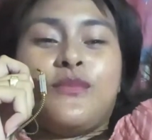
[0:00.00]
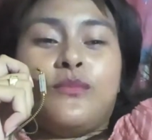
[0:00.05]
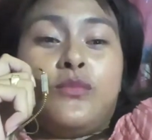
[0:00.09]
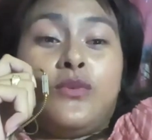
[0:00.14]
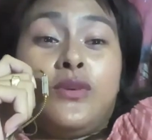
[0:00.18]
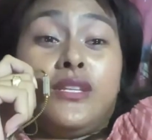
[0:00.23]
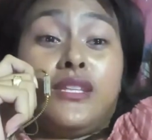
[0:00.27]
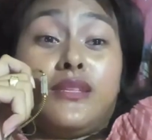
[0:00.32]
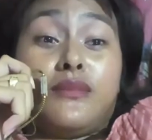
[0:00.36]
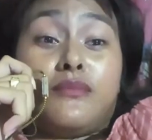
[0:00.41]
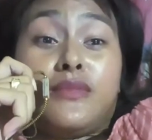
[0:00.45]

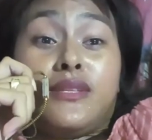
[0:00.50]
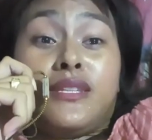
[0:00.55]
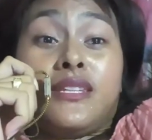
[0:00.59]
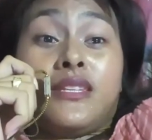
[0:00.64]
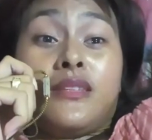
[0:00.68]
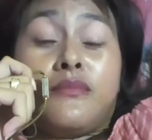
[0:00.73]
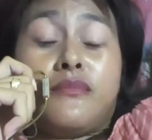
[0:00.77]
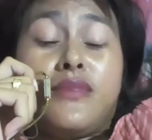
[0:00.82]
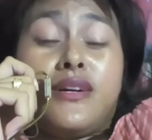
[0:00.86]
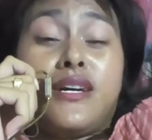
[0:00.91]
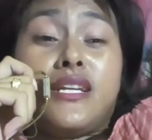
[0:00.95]
buat
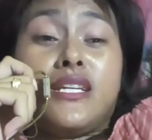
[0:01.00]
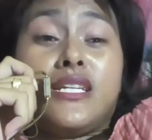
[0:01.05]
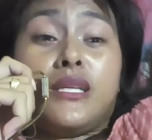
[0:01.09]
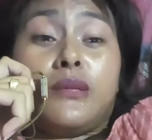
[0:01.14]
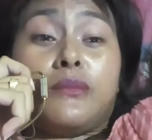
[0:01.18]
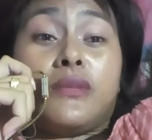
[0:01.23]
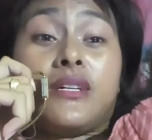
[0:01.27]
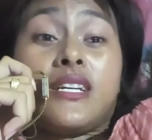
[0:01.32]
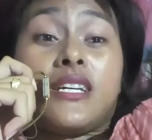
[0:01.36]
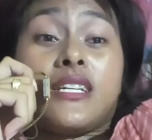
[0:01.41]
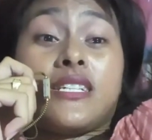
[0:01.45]
teman-teman
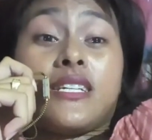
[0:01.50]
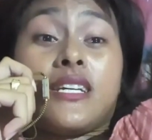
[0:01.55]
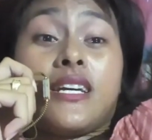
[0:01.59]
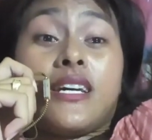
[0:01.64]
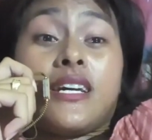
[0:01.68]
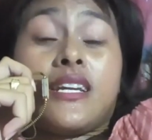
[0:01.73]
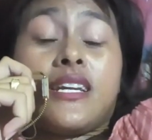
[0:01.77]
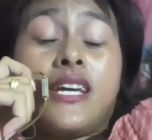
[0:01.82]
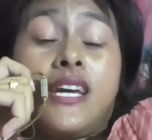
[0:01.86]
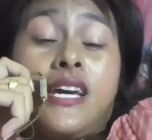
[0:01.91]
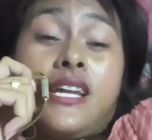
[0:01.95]
yang
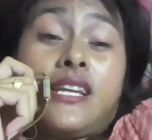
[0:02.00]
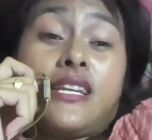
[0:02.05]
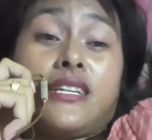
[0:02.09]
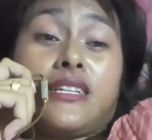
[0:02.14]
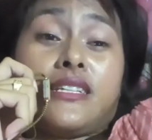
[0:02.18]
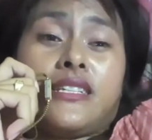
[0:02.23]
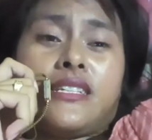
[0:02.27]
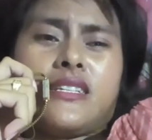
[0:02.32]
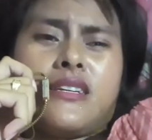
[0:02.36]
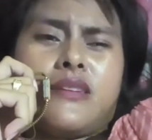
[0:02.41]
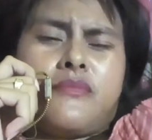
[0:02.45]
merasakan hal
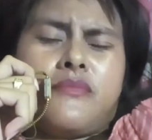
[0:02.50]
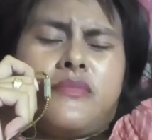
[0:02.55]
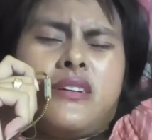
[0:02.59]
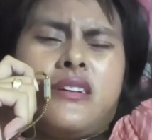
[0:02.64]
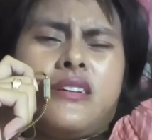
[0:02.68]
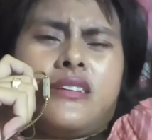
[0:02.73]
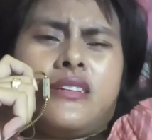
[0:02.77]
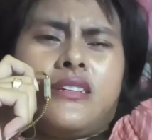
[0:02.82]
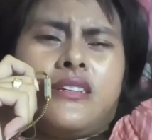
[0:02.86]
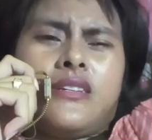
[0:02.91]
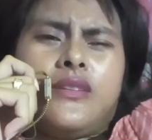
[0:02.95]
yang
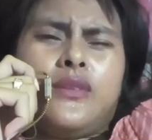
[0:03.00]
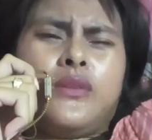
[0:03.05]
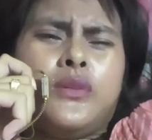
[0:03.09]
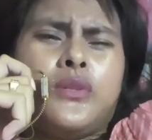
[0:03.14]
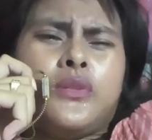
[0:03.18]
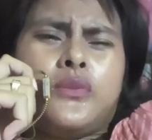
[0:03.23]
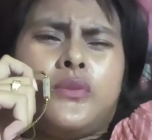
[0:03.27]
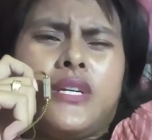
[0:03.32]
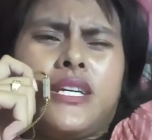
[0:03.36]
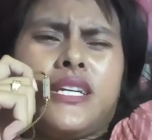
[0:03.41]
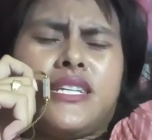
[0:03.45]
sama lo
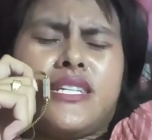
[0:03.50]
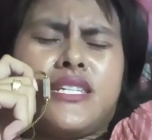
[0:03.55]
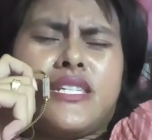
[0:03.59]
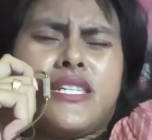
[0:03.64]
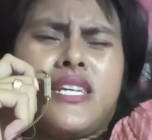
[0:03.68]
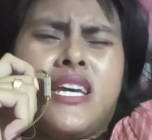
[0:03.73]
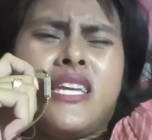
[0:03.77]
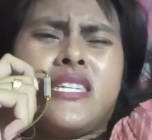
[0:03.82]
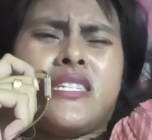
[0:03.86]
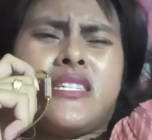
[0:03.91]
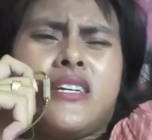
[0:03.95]
cuekin
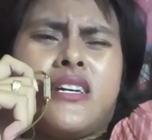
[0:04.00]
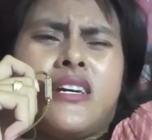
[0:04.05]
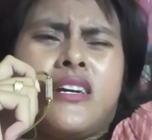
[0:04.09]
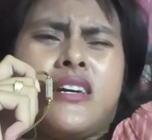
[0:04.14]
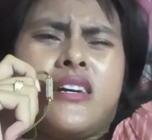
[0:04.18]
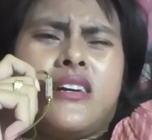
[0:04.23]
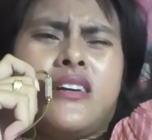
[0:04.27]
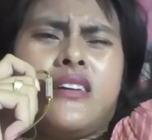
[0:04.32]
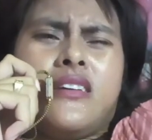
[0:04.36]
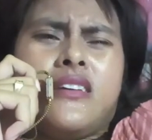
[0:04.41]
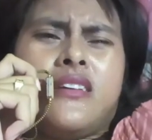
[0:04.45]

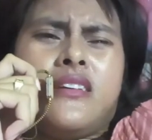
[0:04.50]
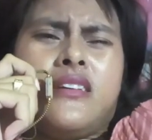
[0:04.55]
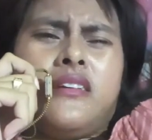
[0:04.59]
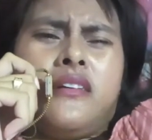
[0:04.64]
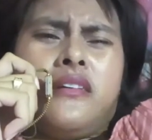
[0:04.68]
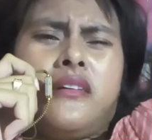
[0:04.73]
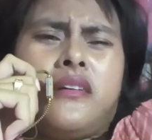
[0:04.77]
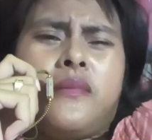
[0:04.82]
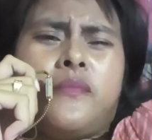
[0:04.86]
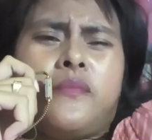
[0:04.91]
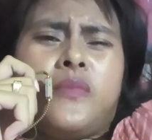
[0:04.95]
saja
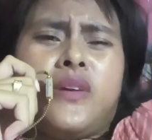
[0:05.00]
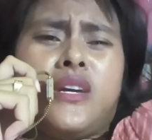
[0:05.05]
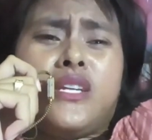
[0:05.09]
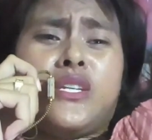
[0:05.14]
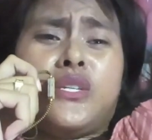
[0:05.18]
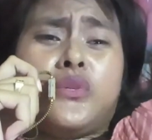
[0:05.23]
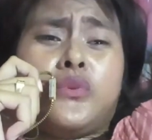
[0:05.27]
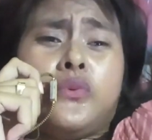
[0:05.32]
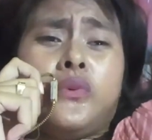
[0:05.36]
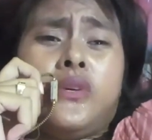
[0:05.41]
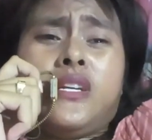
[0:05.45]

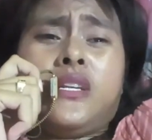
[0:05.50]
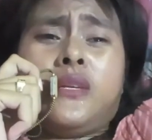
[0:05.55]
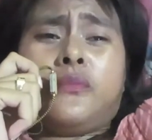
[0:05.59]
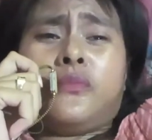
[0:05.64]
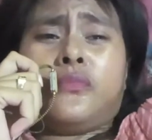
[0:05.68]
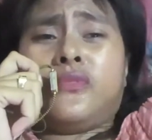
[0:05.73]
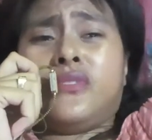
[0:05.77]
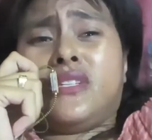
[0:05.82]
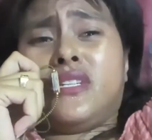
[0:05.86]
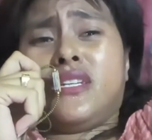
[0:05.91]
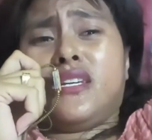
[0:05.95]
ngapain juga
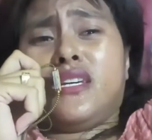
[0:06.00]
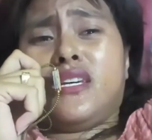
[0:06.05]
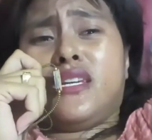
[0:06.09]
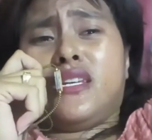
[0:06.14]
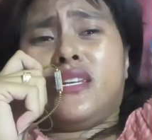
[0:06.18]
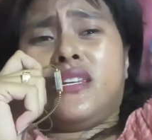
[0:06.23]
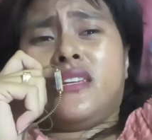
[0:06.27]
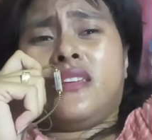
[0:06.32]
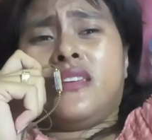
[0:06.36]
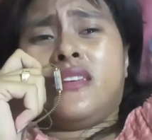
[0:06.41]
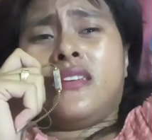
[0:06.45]

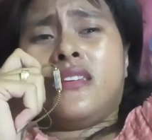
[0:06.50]
dipusingin